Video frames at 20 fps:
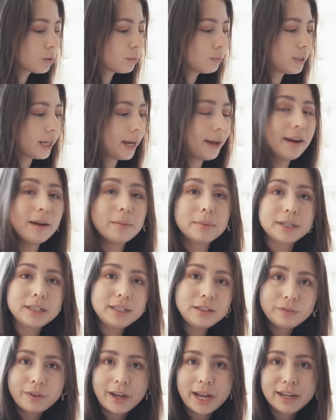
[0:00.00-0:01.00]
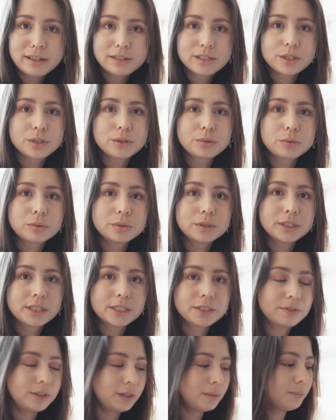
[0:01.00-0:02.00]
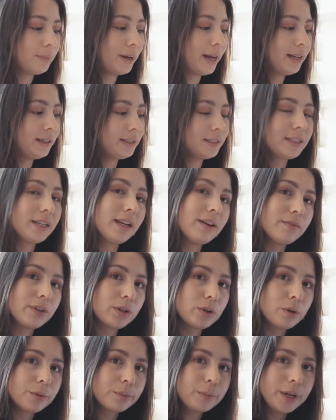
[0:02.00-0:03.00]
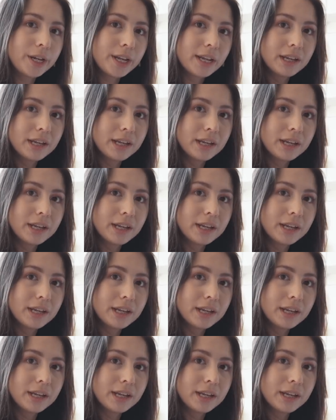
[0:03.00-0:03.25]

zum Teil aber nicht veraltet. Und deswegen behalte ich sie einfach nochmal,